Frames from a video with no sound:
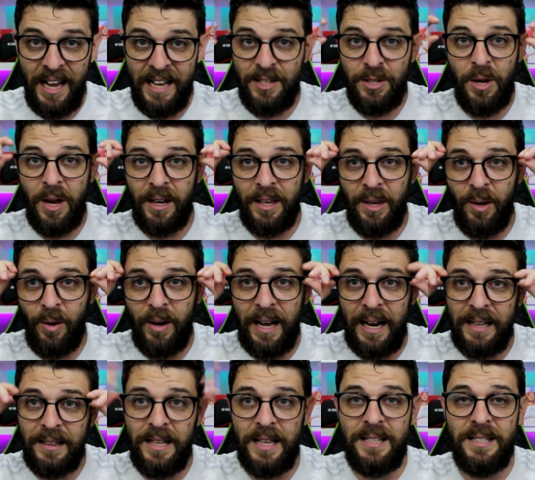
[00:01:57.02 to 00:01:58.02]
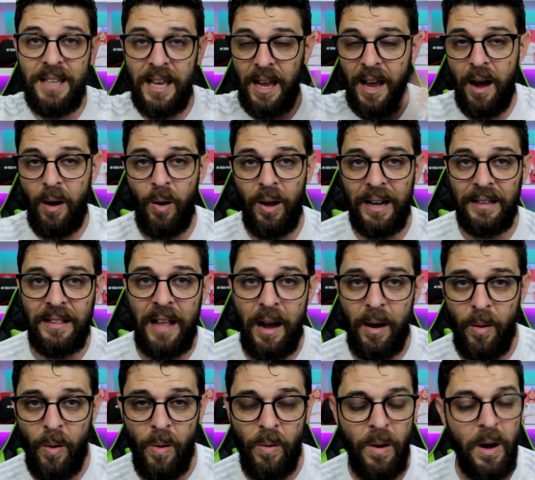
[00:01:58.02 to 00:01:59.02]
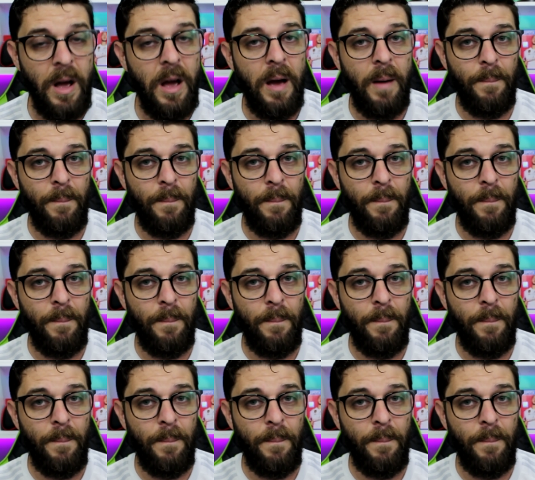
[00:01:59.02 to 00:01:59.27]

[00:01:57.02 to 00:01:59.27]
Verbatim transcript: É só aqui, o cara tá sem e agora tá com.